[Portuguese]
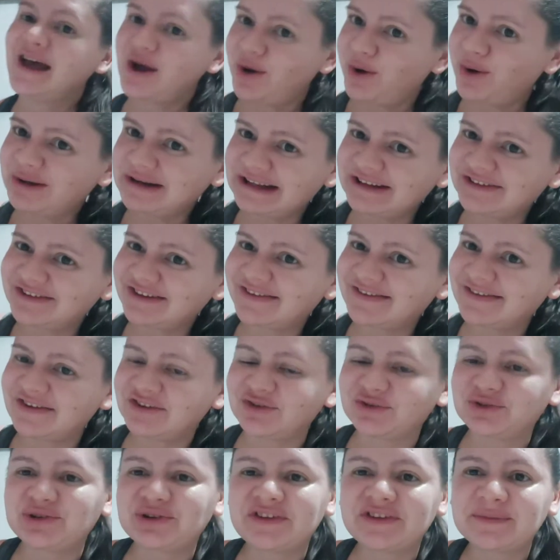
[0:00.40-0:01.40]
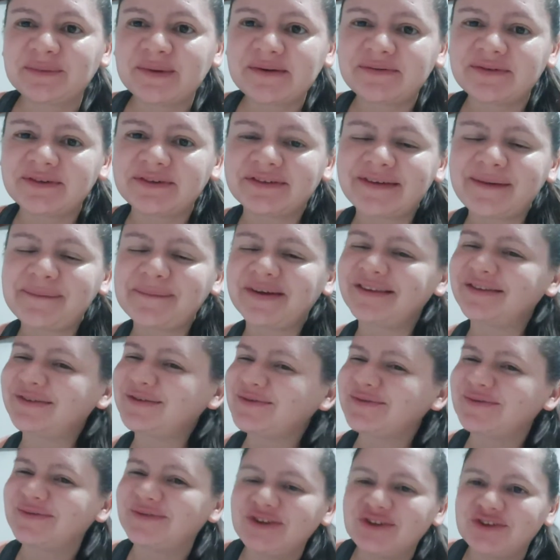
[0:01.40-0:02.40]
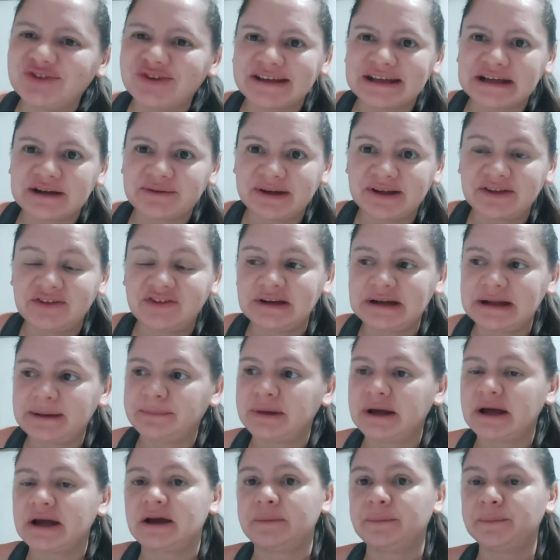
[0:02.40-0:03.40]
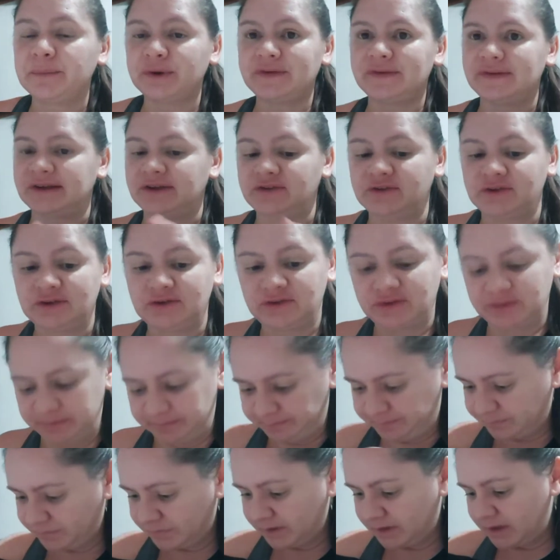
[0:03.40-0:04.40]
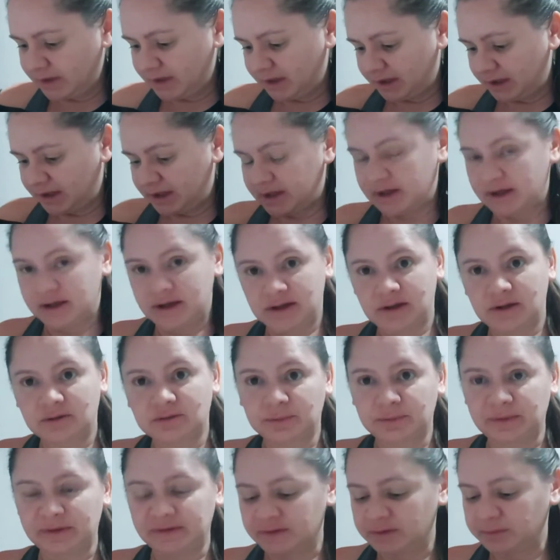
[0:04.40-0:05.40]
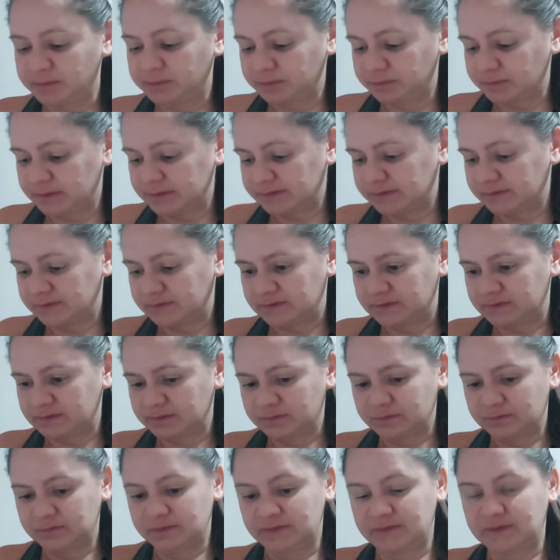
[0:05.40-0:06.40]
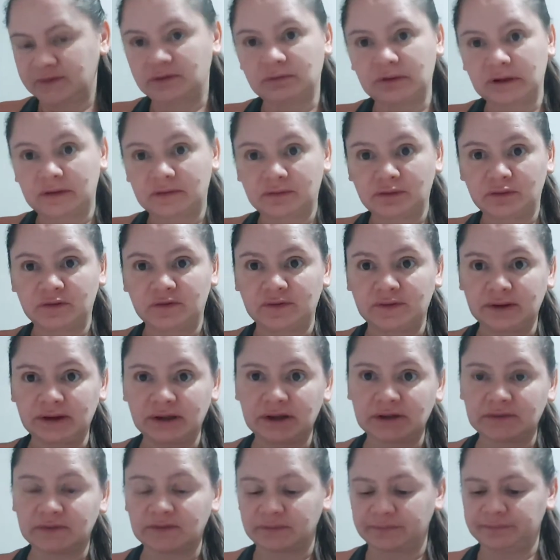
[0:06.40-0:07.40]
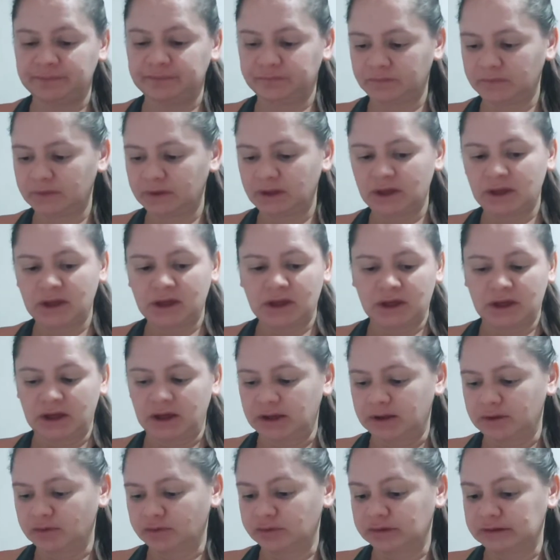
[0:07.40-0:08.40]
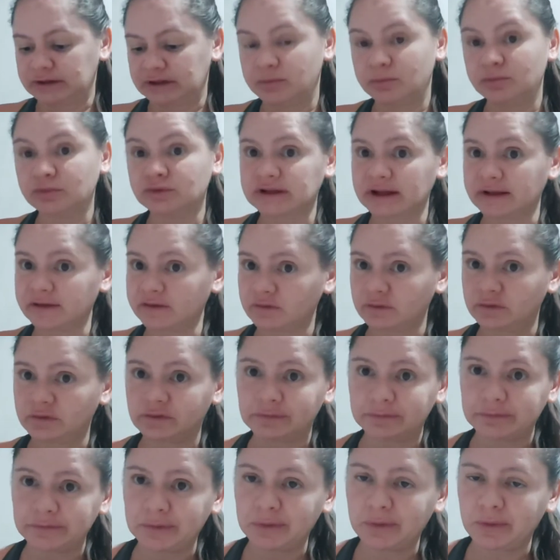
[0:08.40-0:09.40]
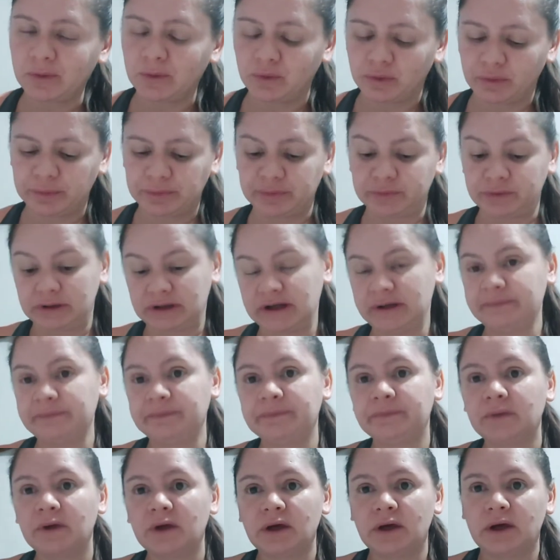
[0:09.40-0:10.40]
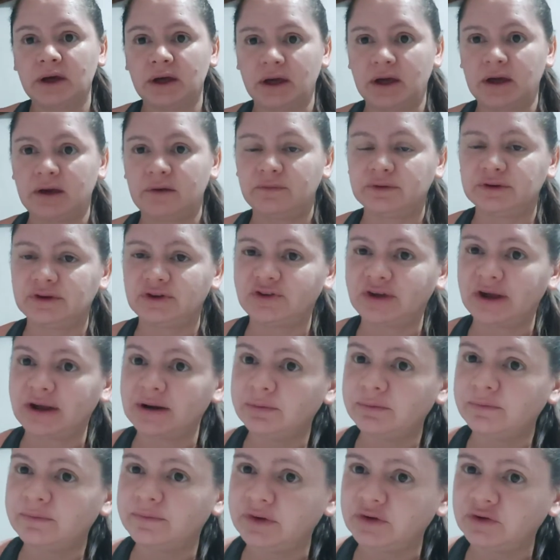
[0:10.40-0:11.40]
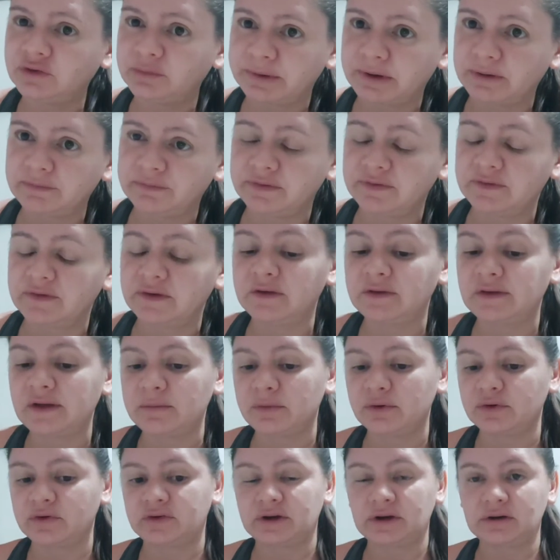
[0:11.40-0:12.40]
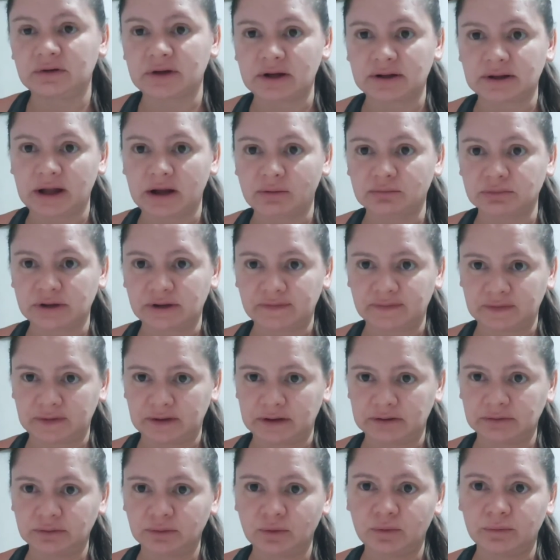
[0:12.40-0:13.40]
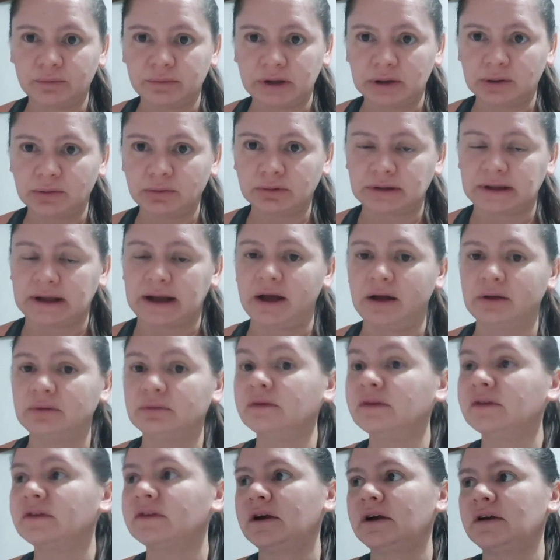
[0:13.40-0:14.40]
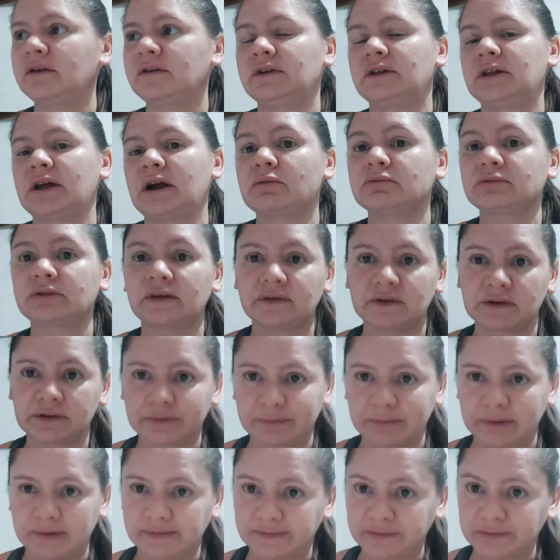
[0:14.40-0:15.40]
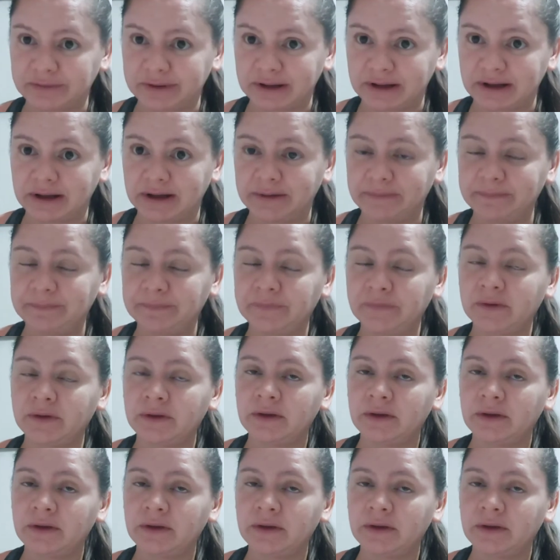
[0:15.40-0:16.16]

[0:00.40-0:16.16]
Olá, gente, sejam todos bem-vindos a mais um vídeo aqui com a Edina Marra. Pois é, gente, é, eu tô passando por umas, umas situaçõezinhas é, que eu tô tendo mutações no meu corpo, né? É, vou deixar aí um vídeo pra vocês mostrando o que, é que tá acontecendo comigo, tá? Não sei se tá acontecendo com mais alguém.